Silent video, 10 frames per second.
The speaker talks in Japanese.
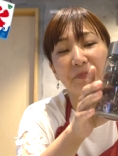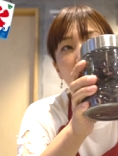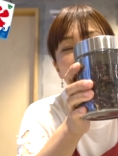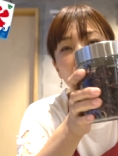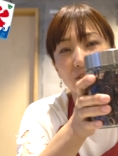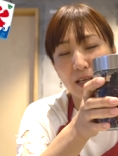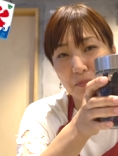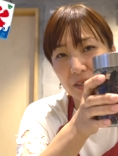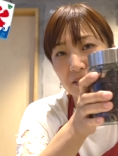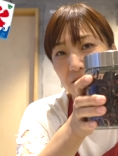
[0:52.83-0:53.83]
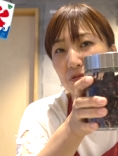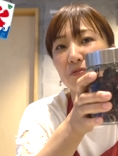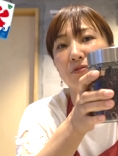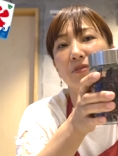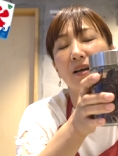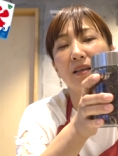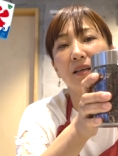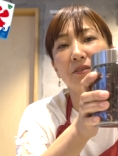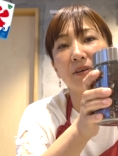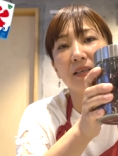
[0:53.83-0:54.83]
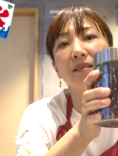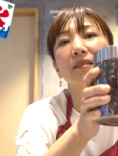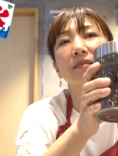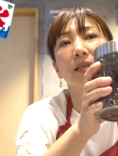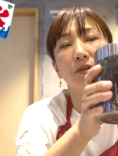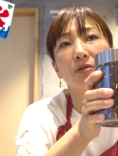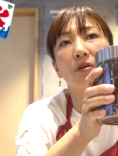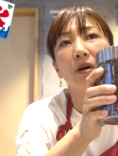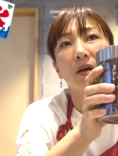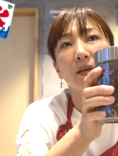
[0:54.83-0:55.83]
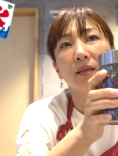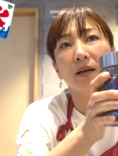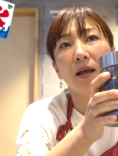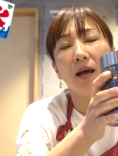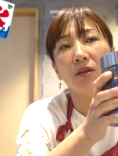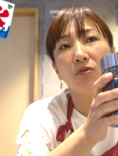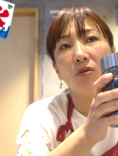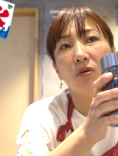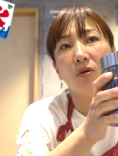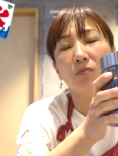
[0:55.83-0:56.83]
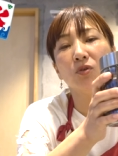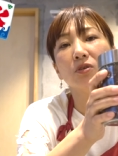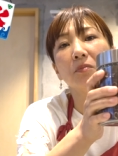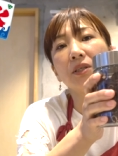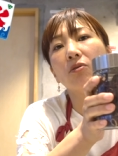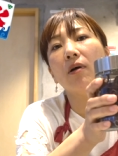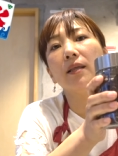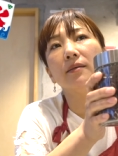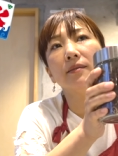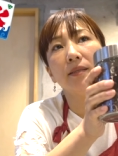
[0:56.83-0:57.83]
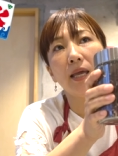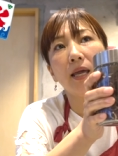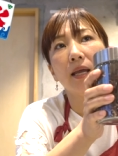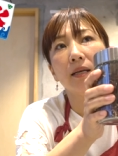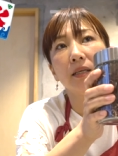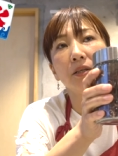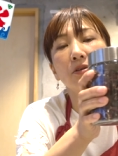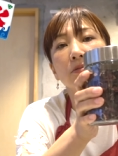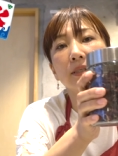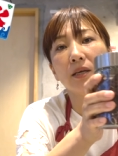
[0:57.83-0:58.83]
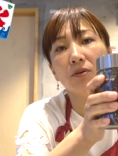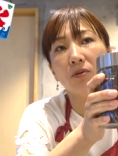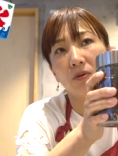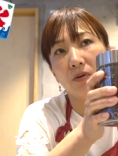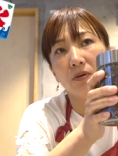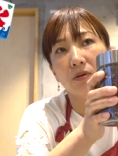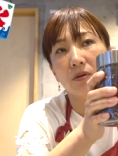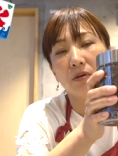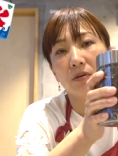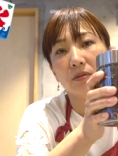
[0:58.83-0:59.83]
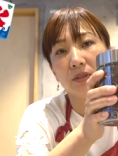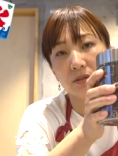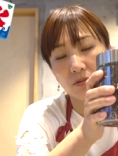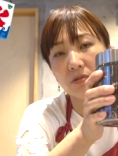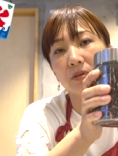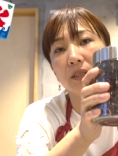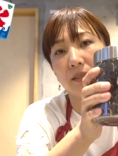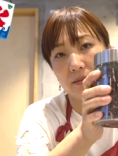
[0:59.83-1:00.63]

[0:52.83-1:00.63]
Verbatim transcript: でもその酸味がすごく体にはいいんですけど、だからあのむくみとかですね、利尿作用にすごくいいで